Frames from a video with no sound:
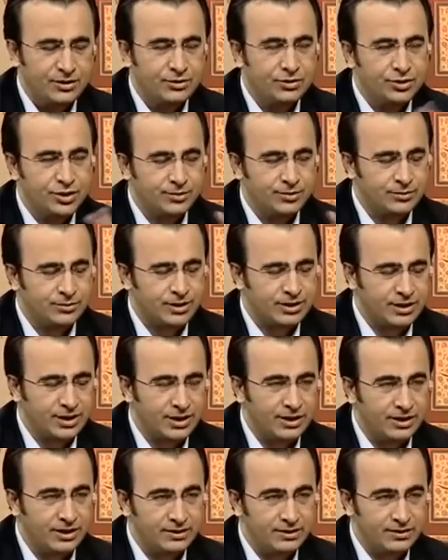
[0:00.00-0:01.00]
şey hocam
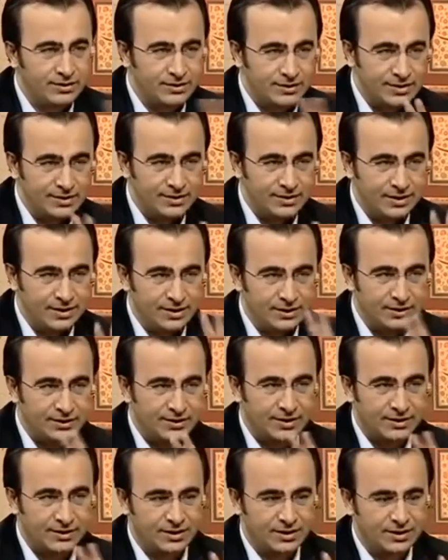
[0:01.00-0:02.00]
kıraat siz de
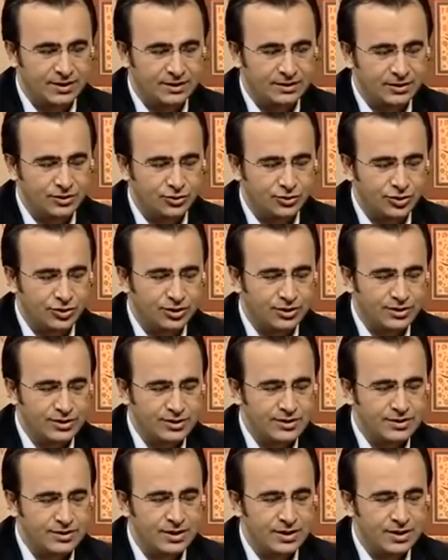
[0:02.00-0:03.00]
satır aralarında
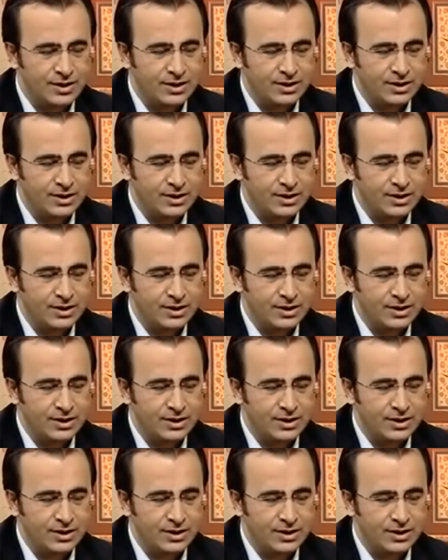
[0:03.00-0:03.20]
söylediniz.